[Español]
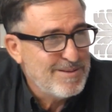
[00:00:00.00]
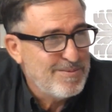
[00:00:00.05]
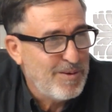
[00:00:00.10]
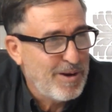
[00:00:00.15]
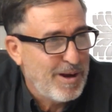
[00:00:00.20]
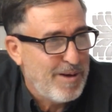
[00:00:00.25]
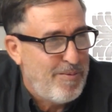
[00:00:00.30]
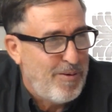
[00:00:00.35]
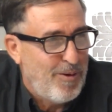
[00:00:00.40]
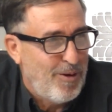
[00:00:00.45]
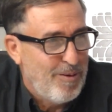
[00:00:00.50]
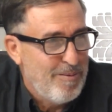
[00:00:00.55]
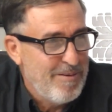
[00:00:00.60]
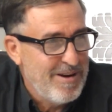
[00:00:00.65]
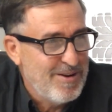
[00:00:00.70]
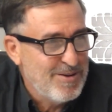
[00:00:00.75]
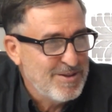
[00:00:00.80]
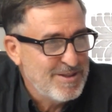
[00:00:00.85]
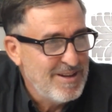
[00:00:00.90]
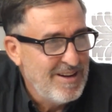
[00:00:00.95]
pero por lo
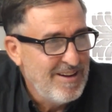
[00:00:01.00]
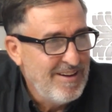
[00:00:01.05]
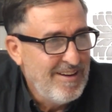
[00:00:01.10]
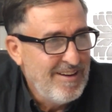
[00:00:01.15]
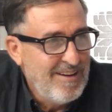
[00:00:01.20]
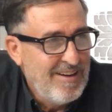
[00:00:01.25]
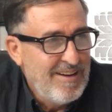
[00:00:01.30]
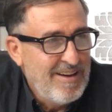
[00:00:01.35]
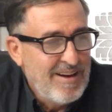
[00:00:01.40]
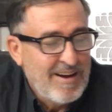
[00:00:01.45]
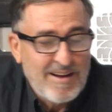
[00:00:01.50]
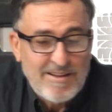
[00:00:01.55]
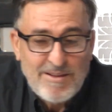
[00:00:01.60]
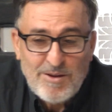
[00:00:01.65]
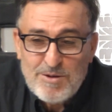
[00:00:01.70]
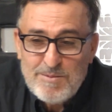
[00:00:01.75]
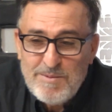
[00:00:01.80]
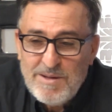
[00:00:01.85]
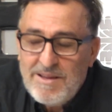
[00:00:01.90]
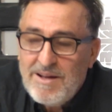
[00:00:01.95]
menos que te
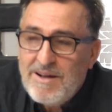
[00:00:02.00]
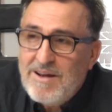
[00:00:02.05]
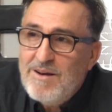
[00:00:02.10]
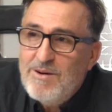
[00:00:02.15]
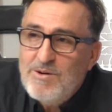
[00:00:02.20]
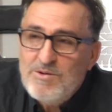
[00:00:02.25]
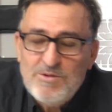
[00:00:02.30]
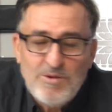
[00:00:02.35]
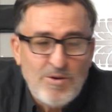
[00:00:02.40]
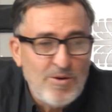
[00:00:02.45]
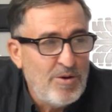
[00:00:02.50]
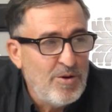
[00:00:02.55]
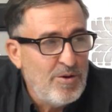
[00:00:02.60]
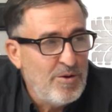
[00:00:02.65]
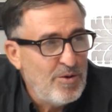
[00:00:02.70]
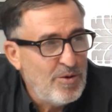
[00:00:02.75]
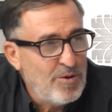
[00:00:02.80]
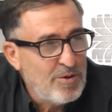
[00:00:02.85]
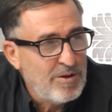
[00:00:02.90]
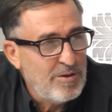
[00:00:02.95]
los meta Carlos no,
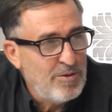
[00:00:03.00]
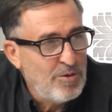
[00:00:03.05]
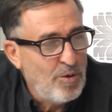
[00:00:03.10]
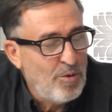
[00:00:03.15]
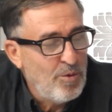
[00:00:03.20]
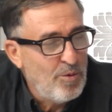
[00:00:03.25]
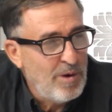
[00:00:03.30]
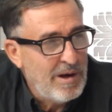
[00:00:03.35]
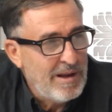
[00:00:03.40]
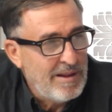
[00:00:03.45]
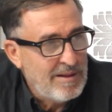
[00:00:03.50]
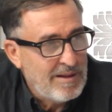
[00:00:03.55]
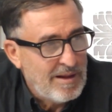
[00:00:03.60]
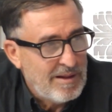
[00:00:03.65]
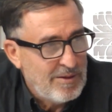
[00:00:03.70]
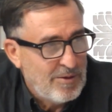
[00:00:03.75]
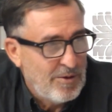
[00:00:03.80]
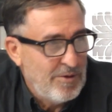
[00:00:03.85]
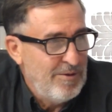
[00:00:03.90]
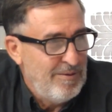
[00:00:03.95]
no, duelen
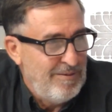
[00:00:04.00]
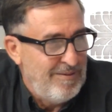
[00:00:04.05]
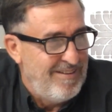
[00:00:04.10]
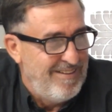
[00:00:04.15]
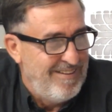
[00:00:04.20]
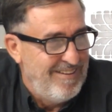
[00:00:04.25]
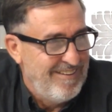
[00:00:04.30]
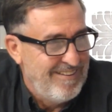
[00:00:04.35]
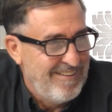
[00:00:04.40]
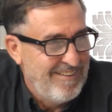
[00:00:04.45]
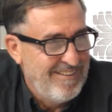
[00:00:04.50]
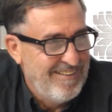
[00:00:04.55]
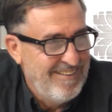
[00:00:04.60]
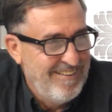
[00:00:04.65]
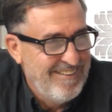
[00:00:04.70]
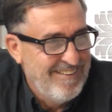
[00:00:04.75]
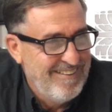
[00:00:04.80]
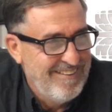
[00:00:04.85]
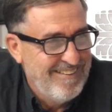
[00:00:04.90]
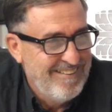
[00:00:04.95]
tanto.
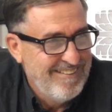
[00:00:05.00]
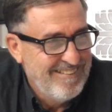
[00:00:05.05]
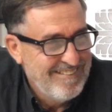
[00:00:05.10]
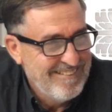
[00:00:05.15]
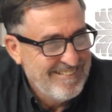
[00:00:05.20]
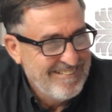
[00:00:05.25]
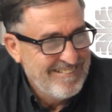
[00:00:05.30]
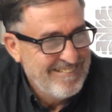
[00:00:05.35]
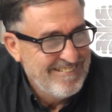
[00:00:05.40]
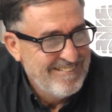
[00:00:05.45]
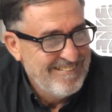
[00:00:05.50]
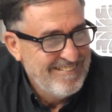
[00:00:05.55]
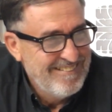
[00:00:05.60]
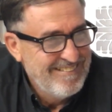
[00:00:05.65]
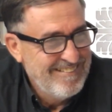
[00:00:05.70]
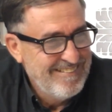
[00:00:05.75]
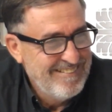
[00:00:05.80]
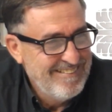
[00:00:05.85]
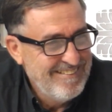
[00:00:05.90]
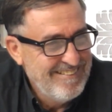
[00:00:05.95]
Y como
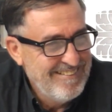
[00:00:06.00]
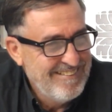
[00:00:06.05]
anécdota, ¿quieres